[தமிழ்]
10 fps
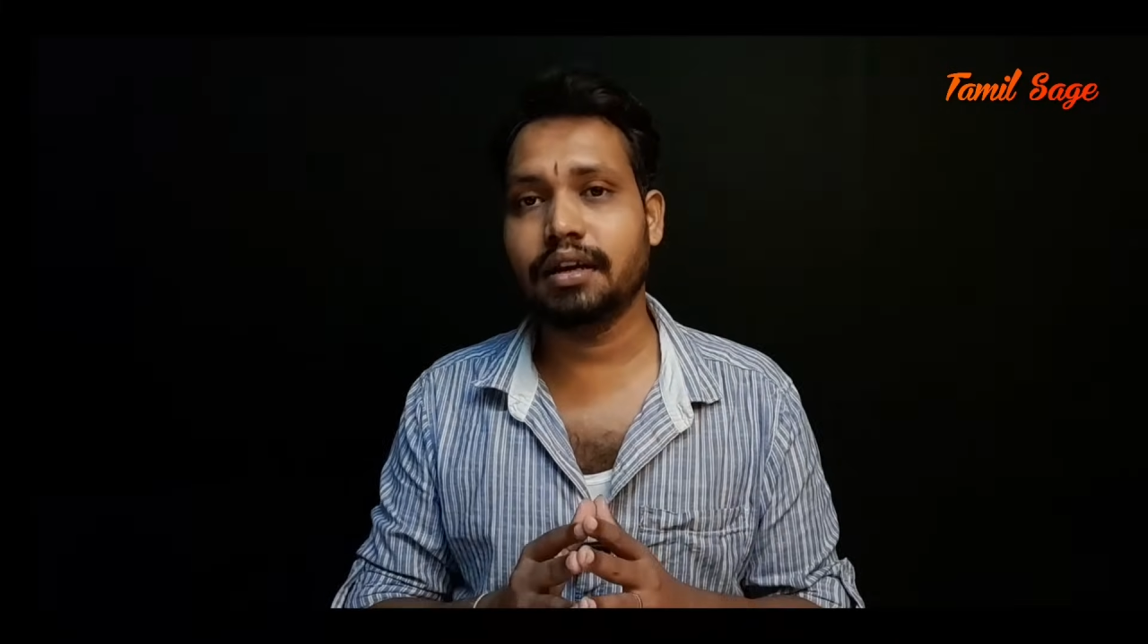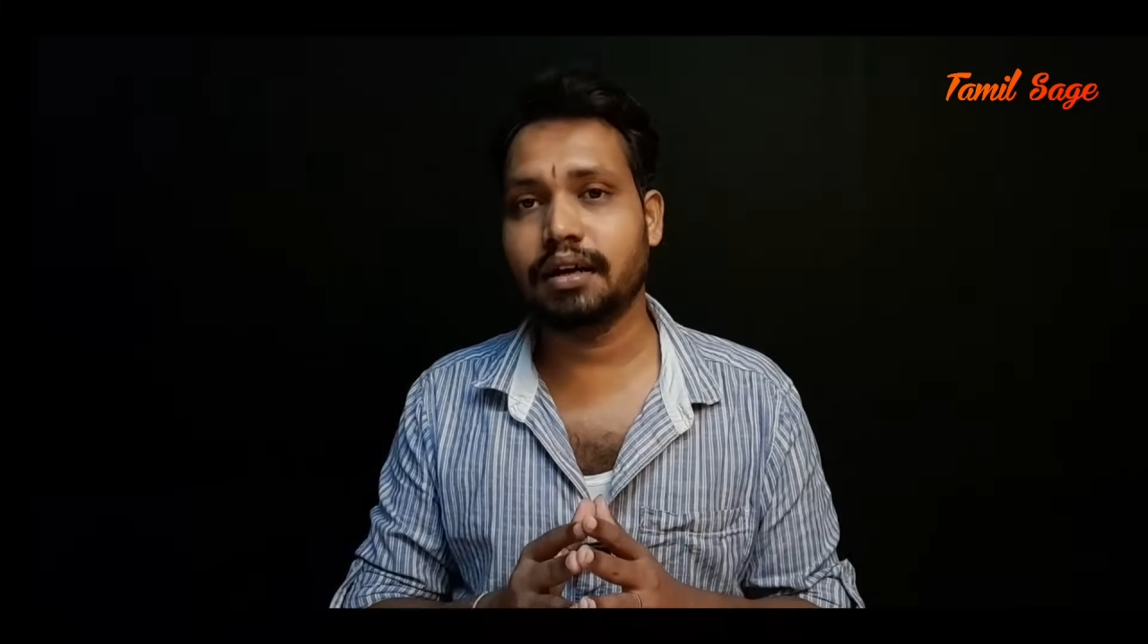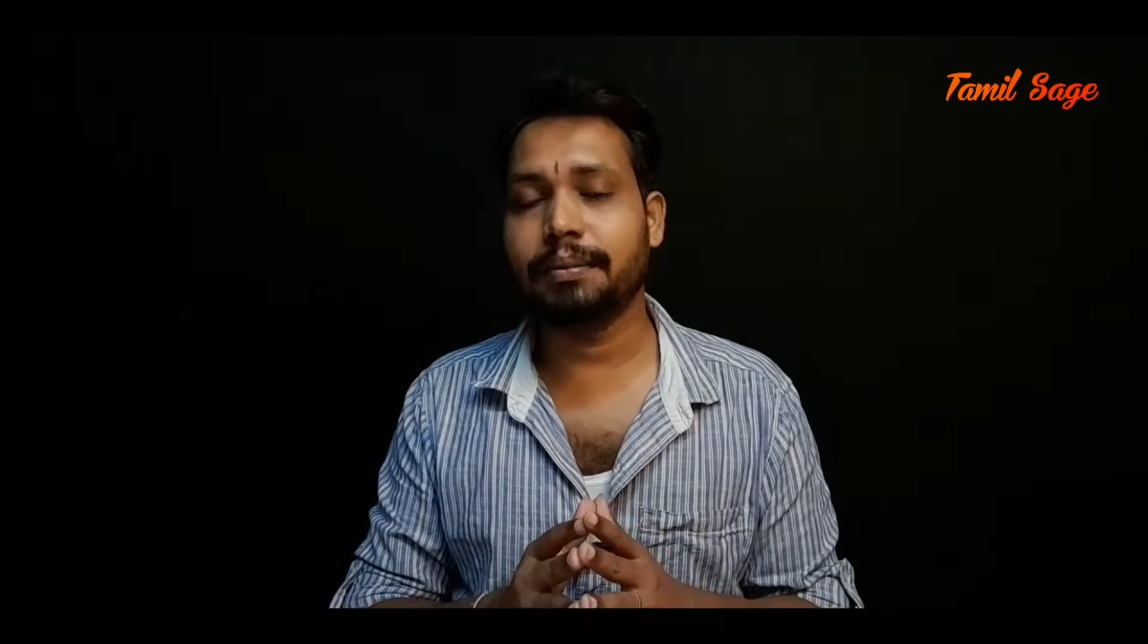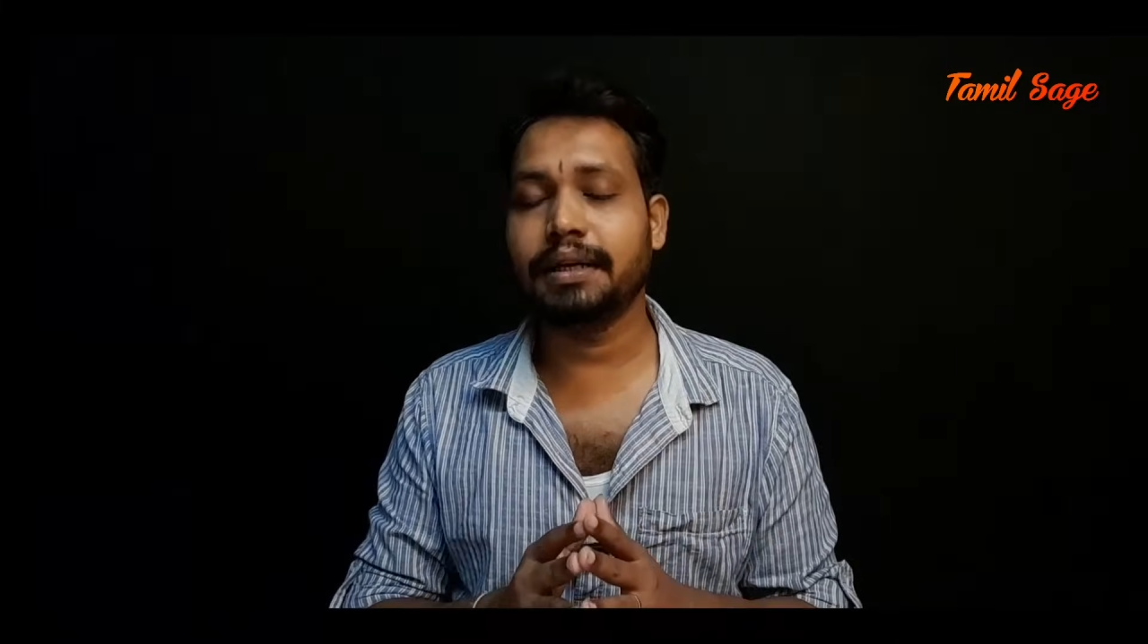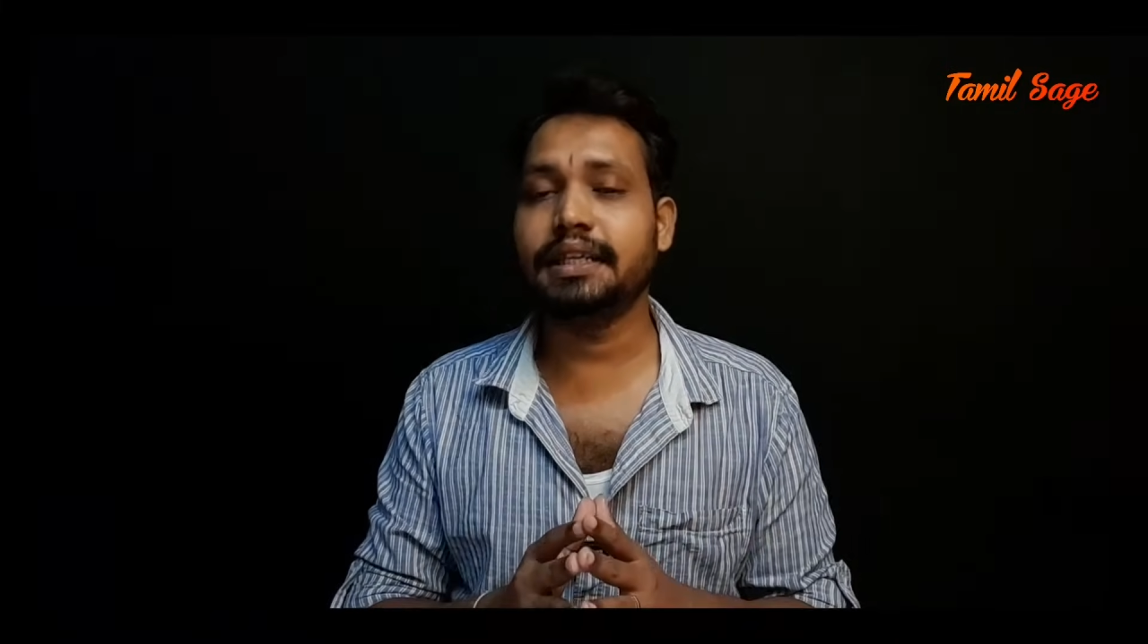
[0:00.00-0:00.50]

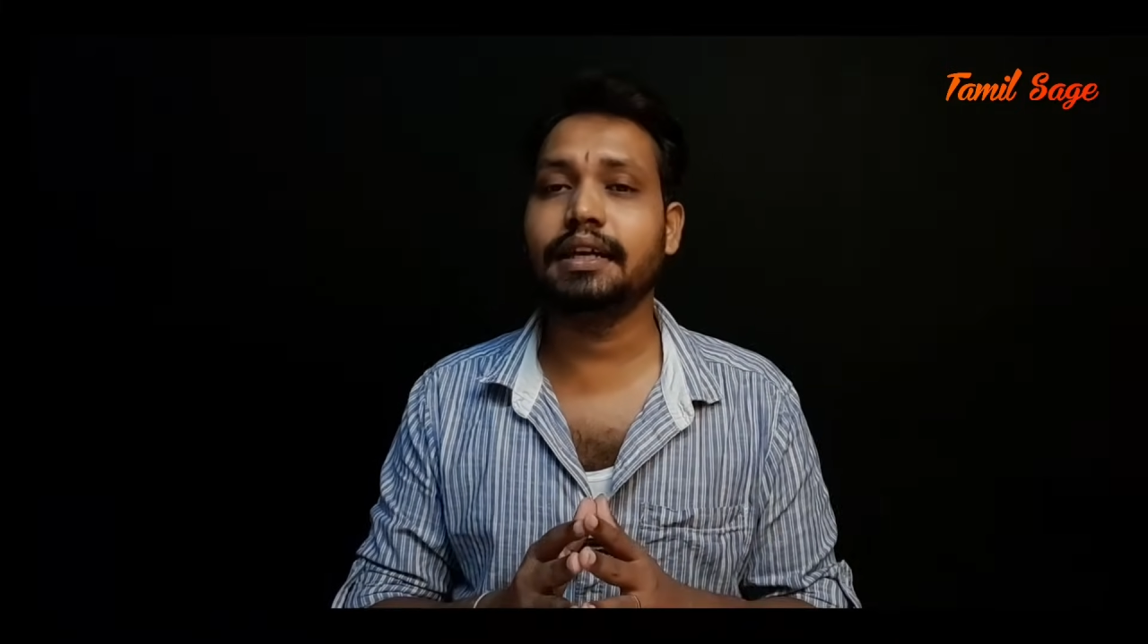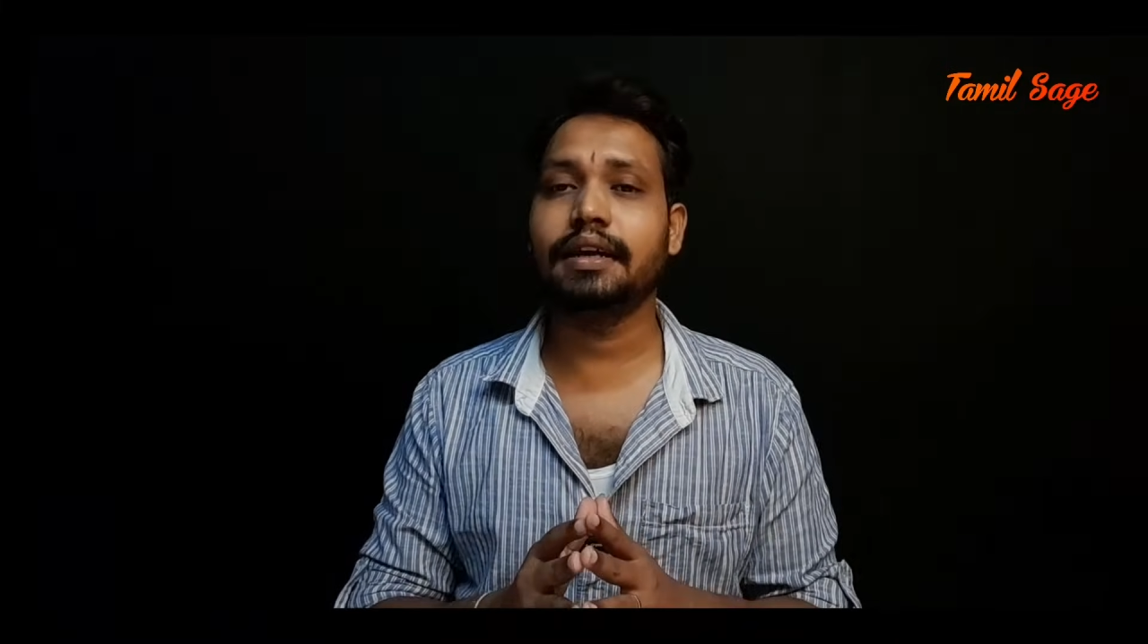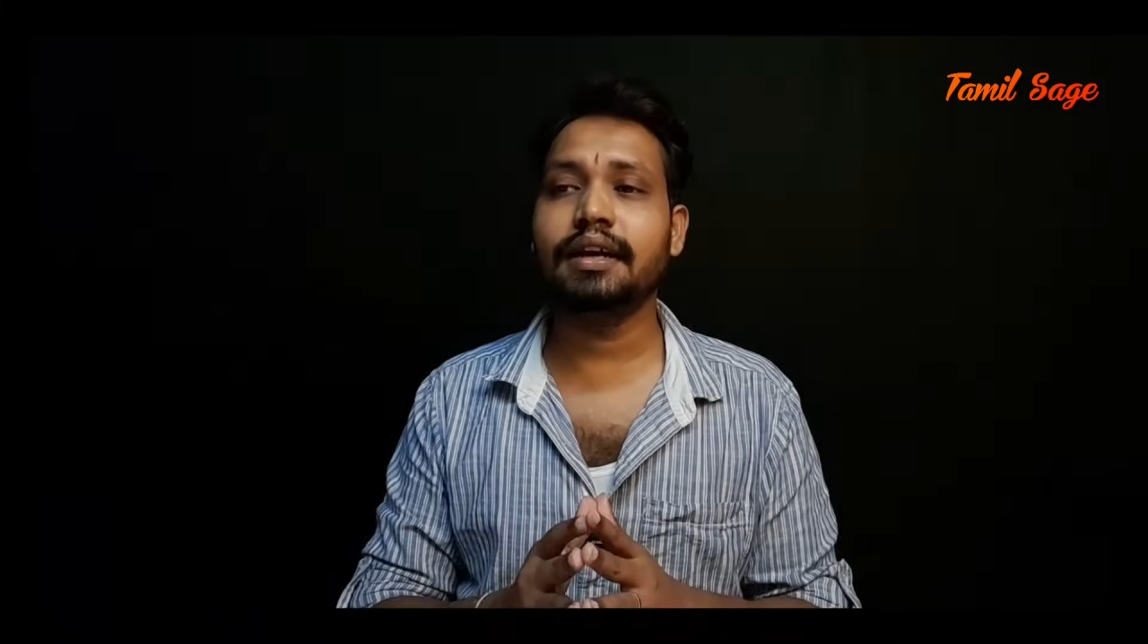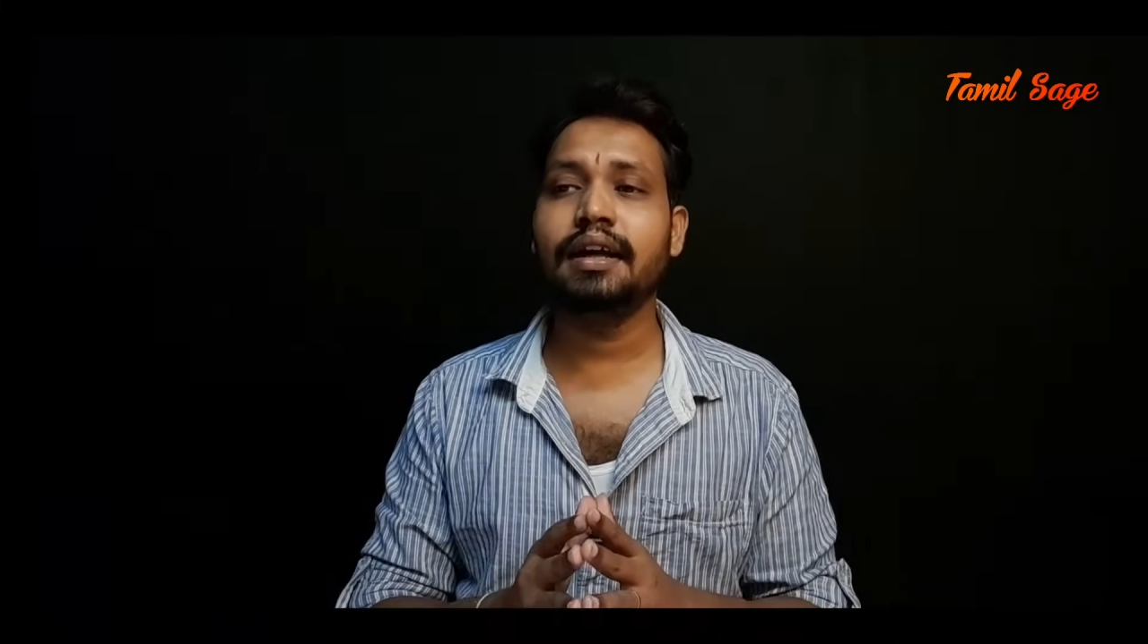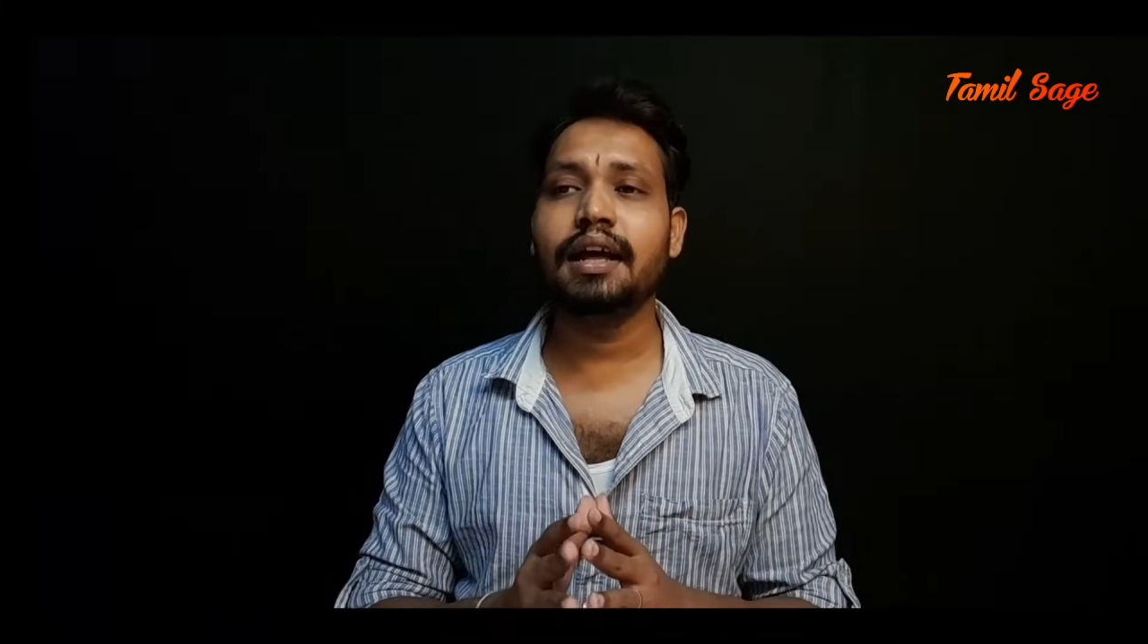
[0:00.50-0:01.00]
நான்
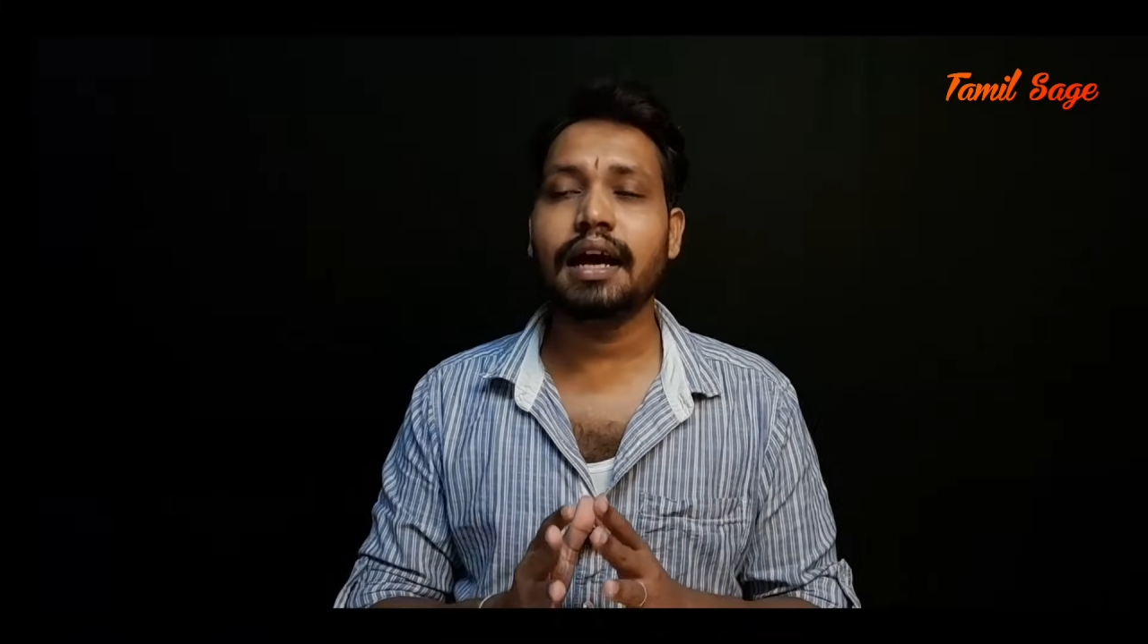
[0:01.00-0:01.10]
மதிக்கிறேன்